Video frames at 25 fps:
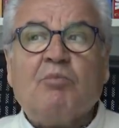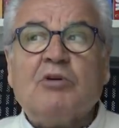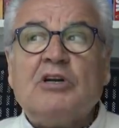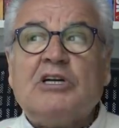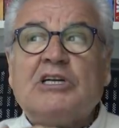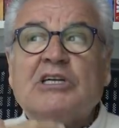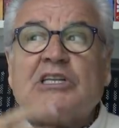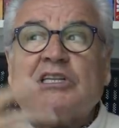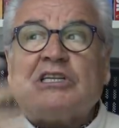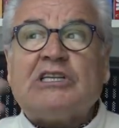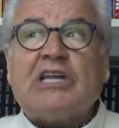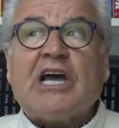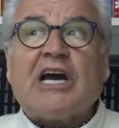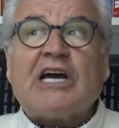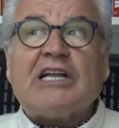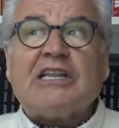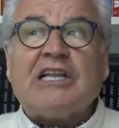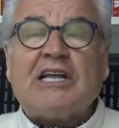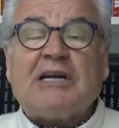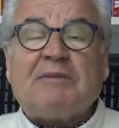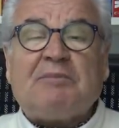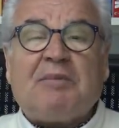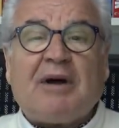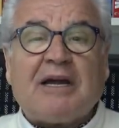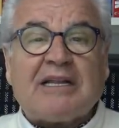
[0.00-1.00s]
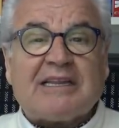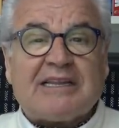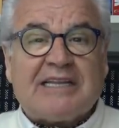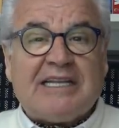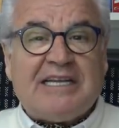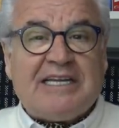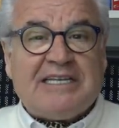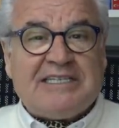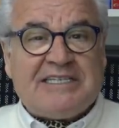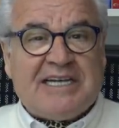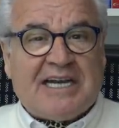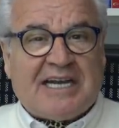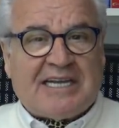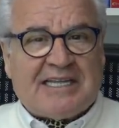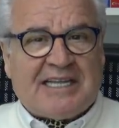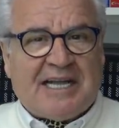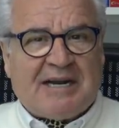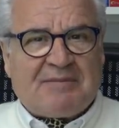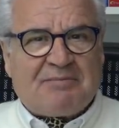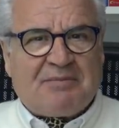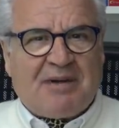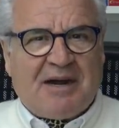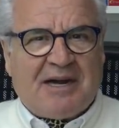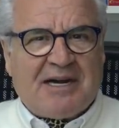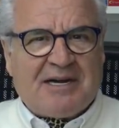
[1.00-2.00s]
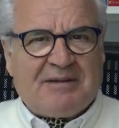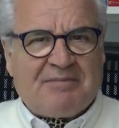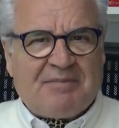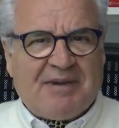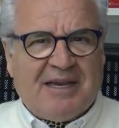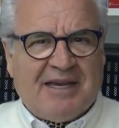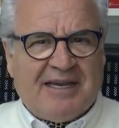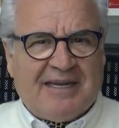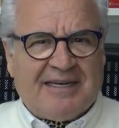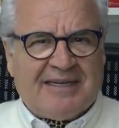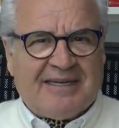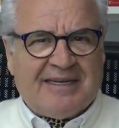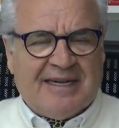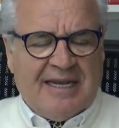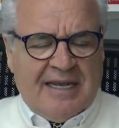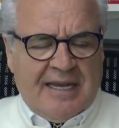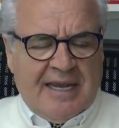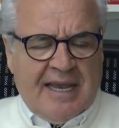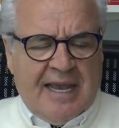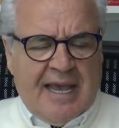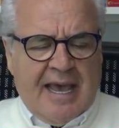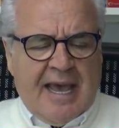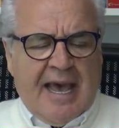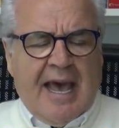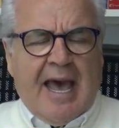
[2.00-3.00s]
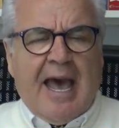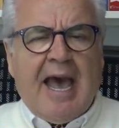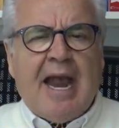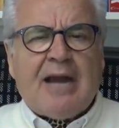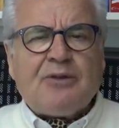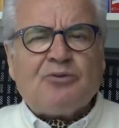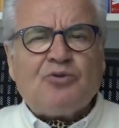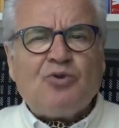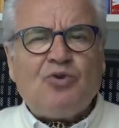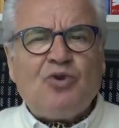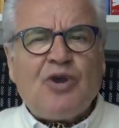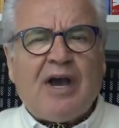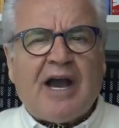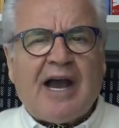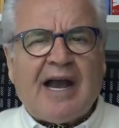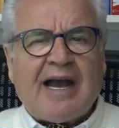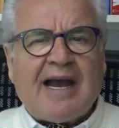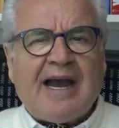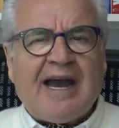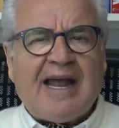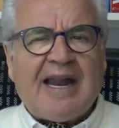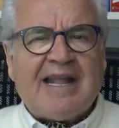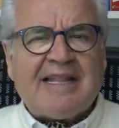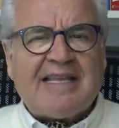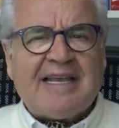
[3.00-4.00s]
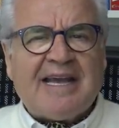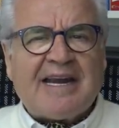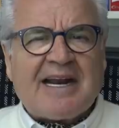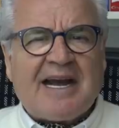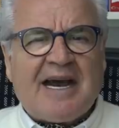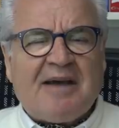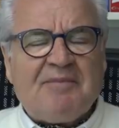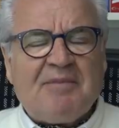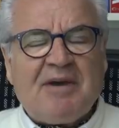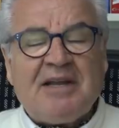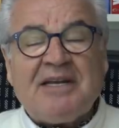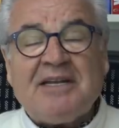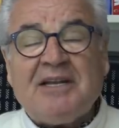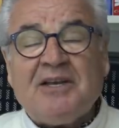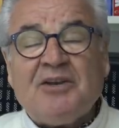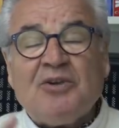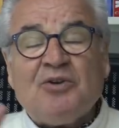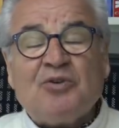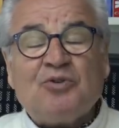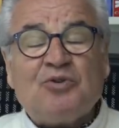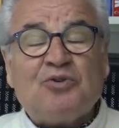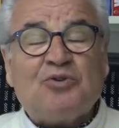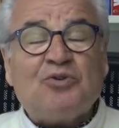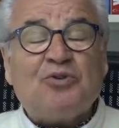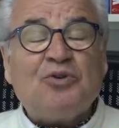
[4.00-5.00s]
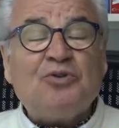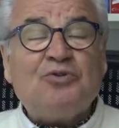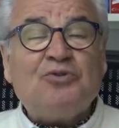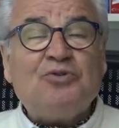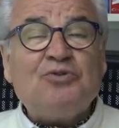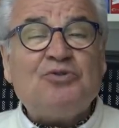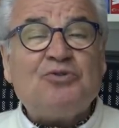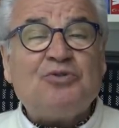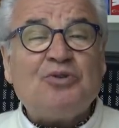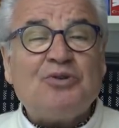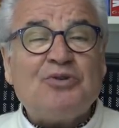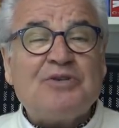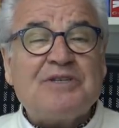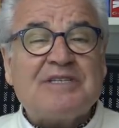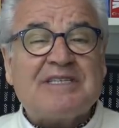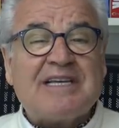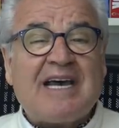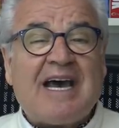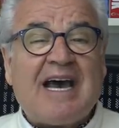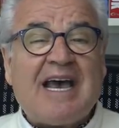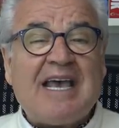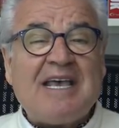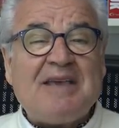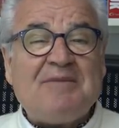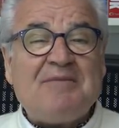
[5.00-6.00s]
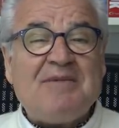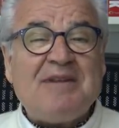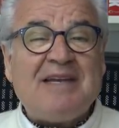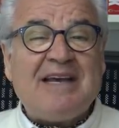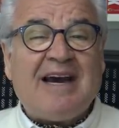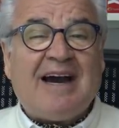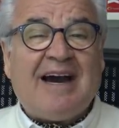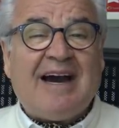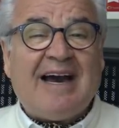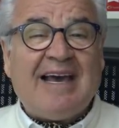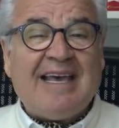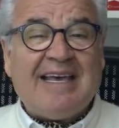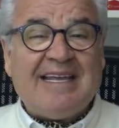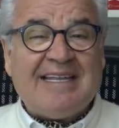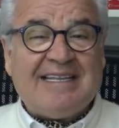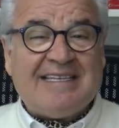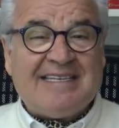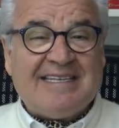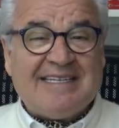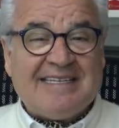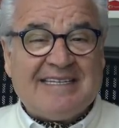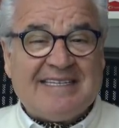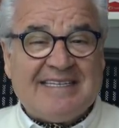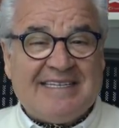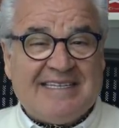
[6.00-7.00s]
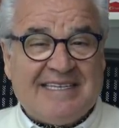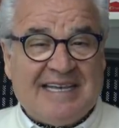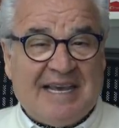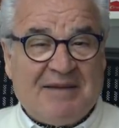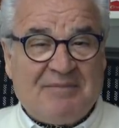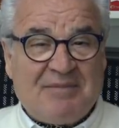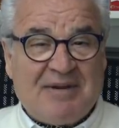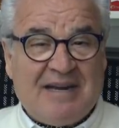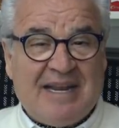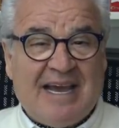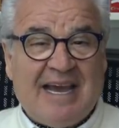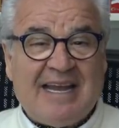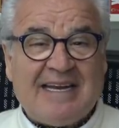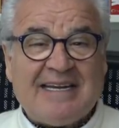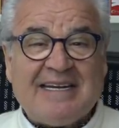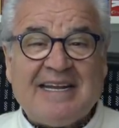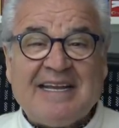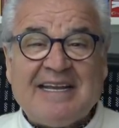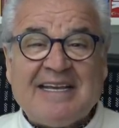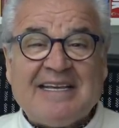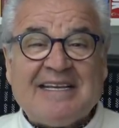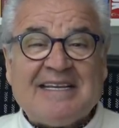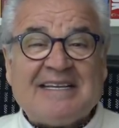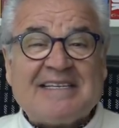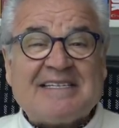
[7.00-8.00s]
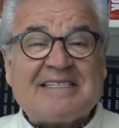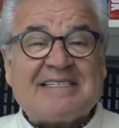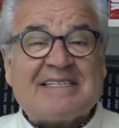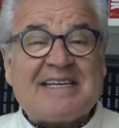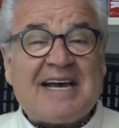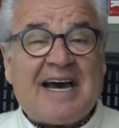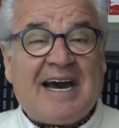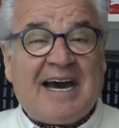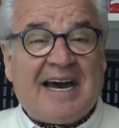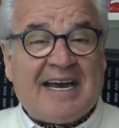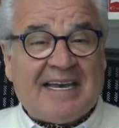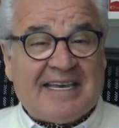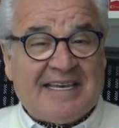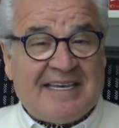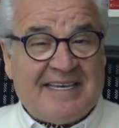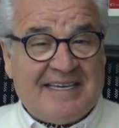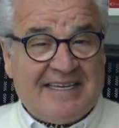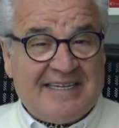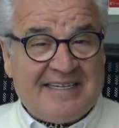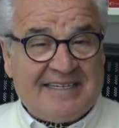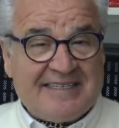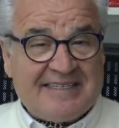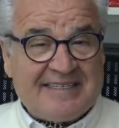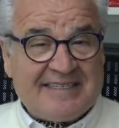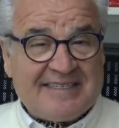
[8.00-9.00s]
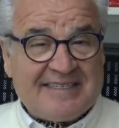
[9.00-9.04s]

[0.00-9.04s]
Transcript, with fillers: gırtlakları patlayıncaya kadar bağırmayan, her türlü hakarete rağmen kötü söz sahibine aittir diyebilen sakin,